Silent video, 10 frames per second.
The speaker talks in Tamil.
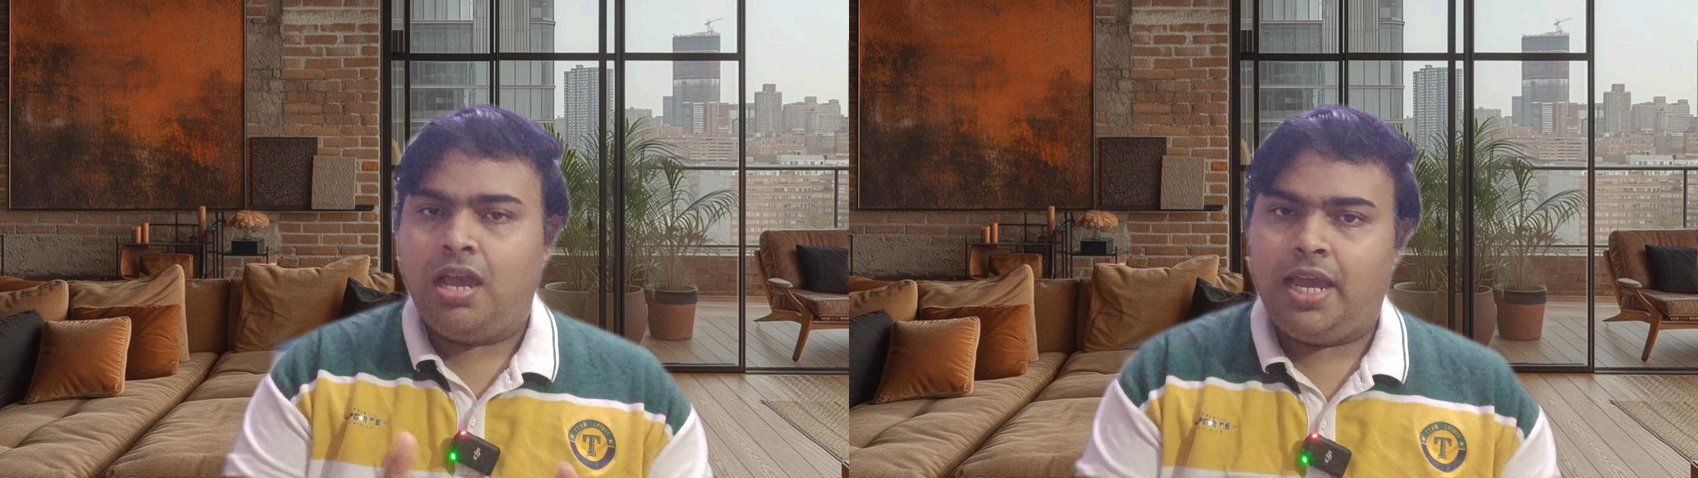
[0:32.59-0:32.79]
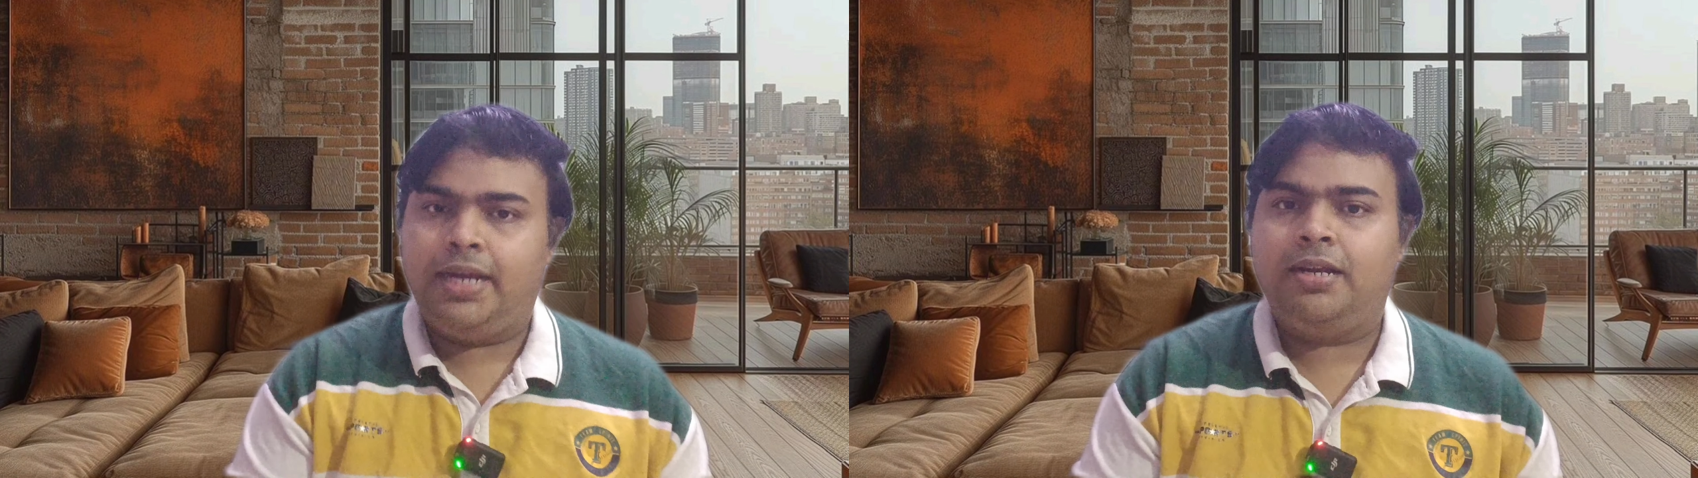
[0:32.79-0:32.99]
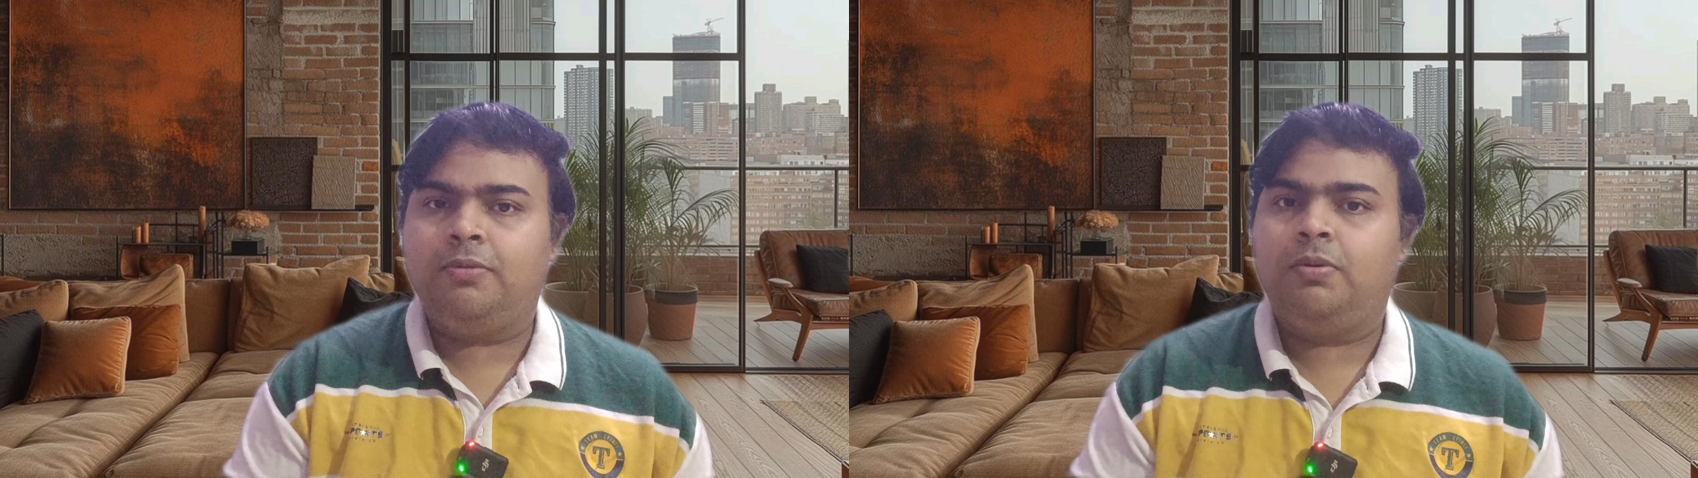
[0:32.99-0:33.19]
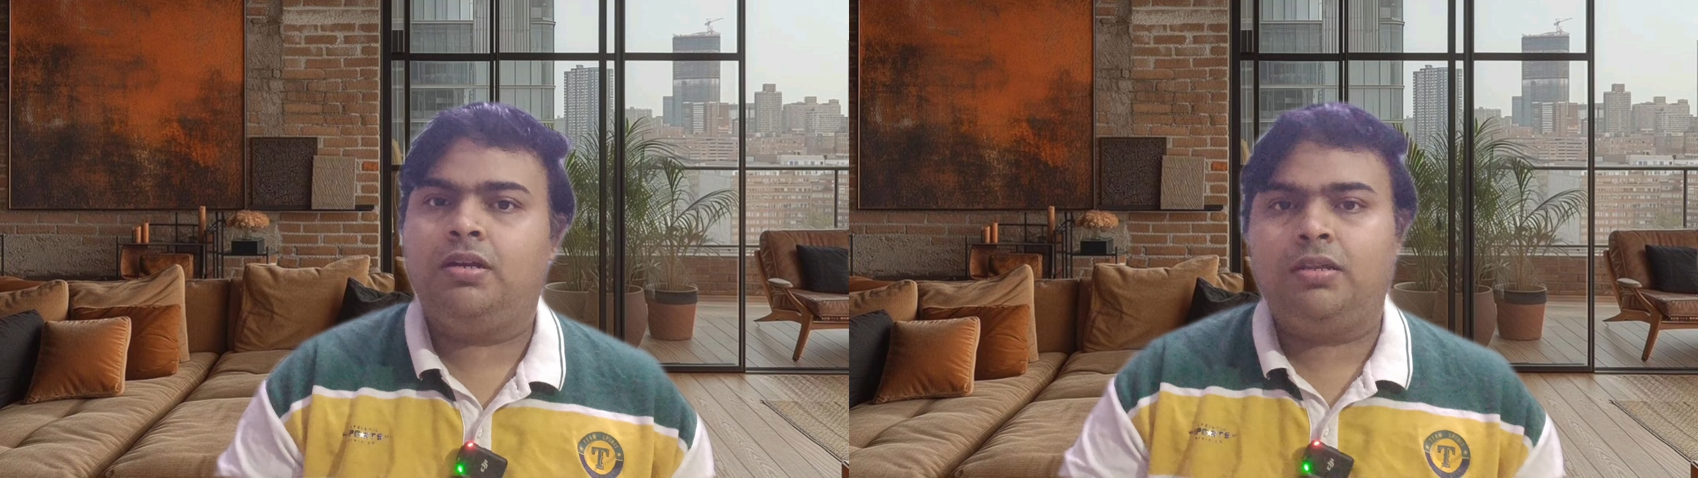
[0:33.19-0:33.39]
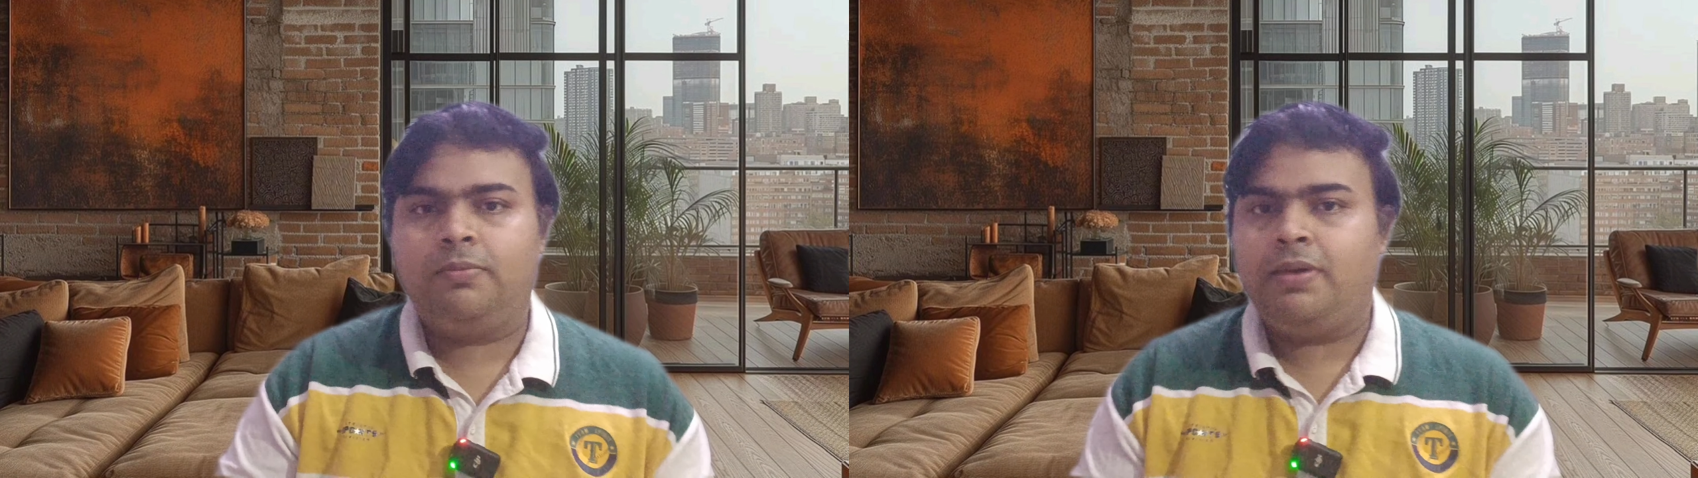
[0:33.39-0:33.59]

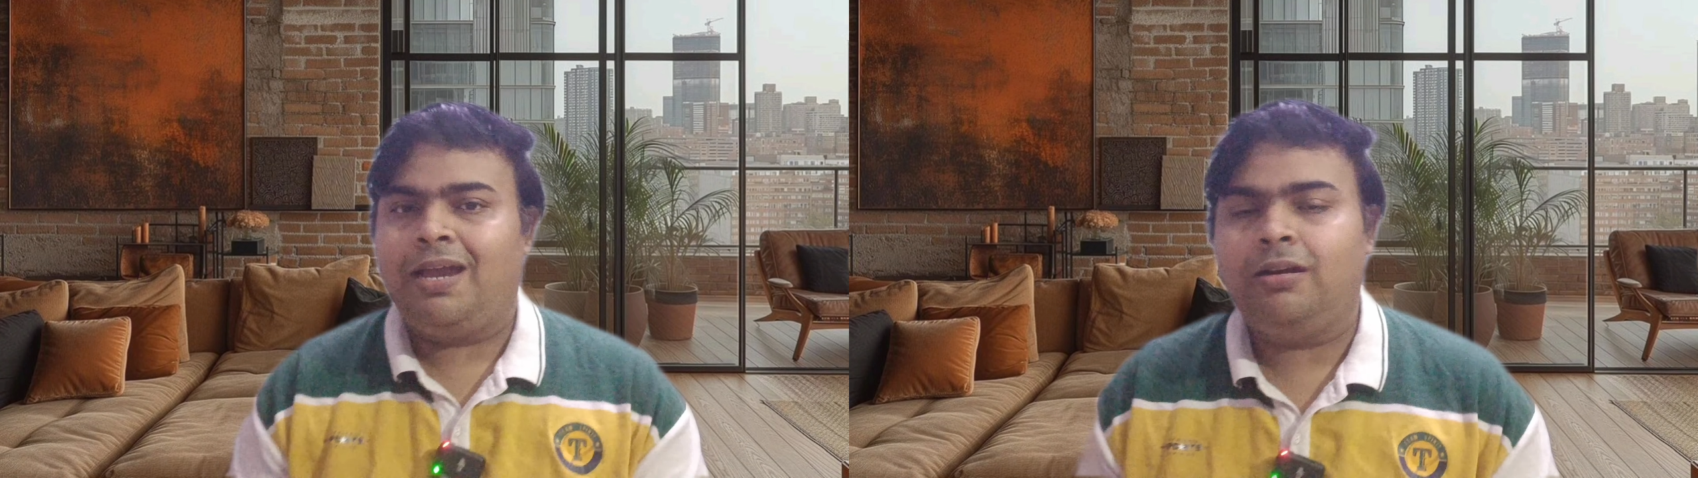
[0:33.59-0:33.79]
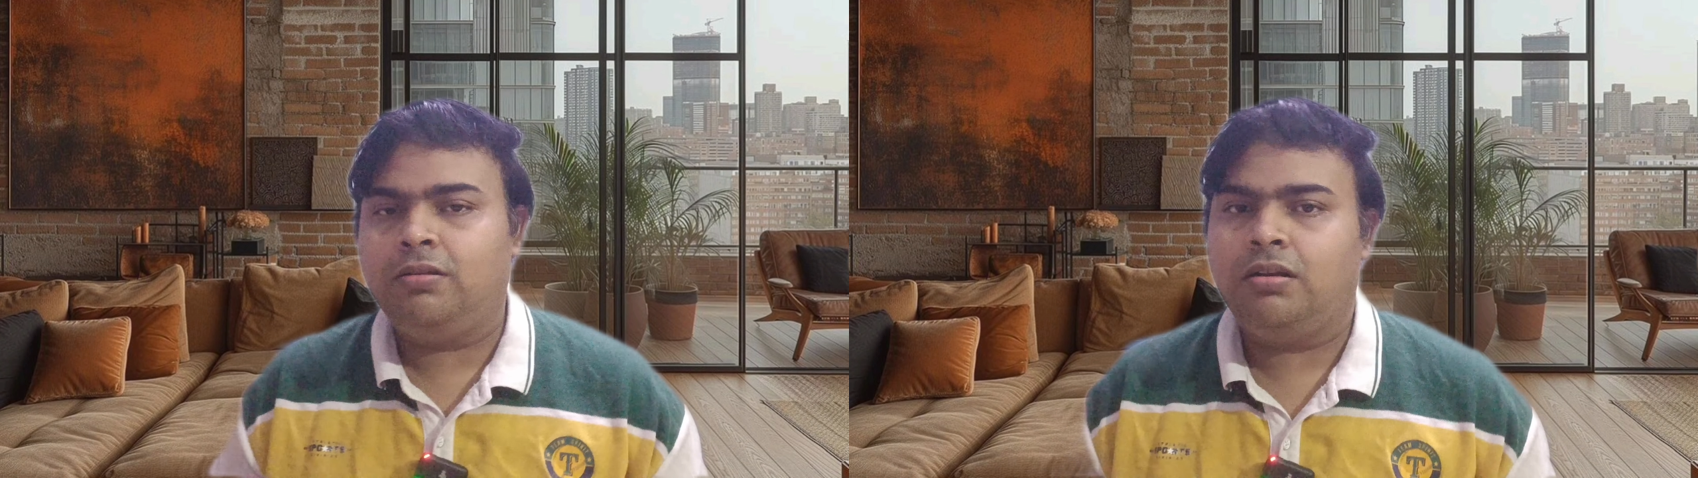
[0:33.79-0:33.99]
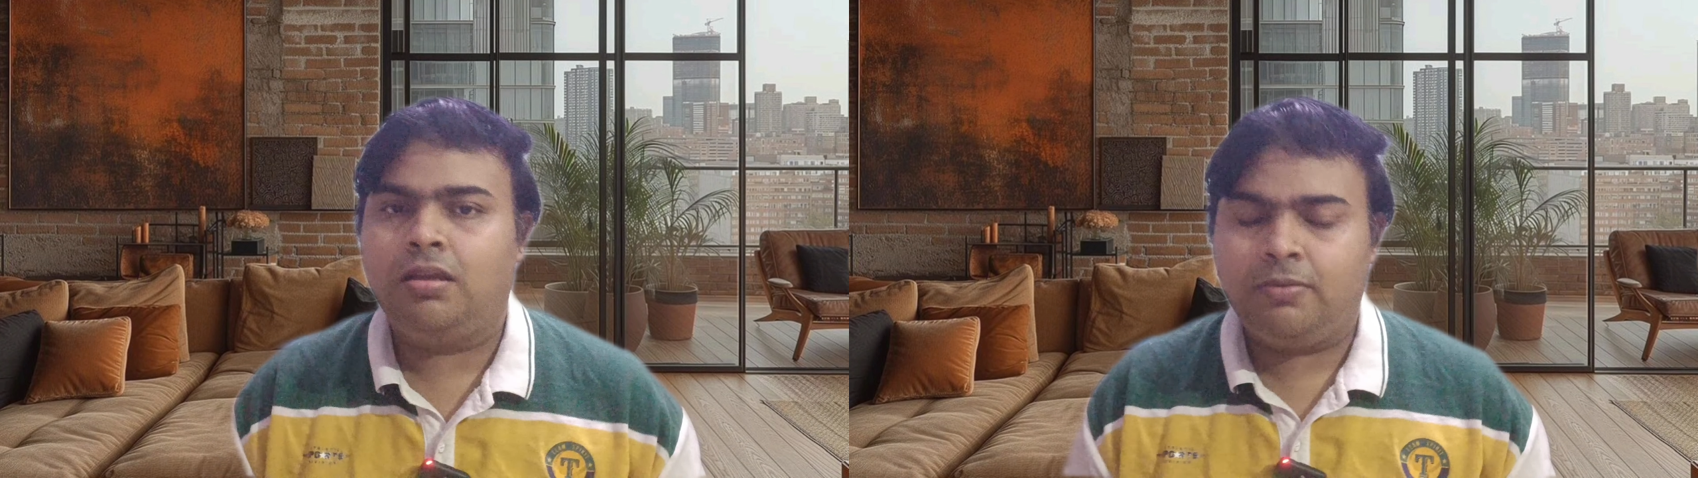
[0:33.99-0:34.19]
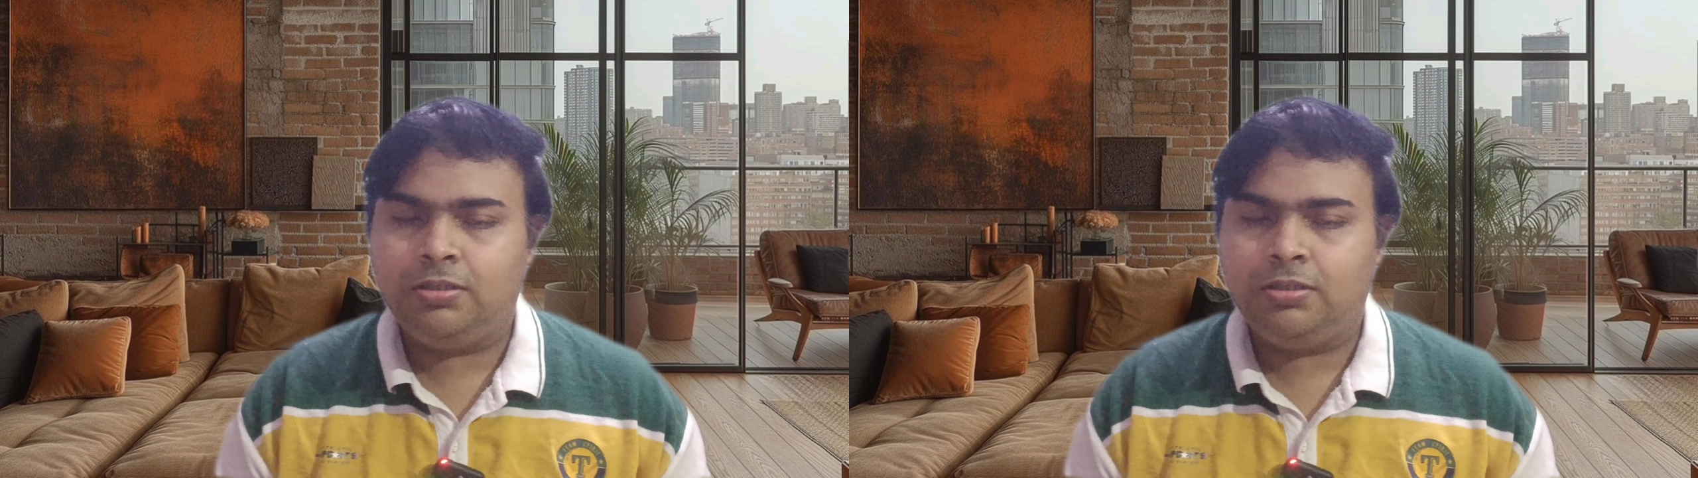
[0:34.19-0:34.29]
ஹைதராபாடு பெங்களூர்லாம்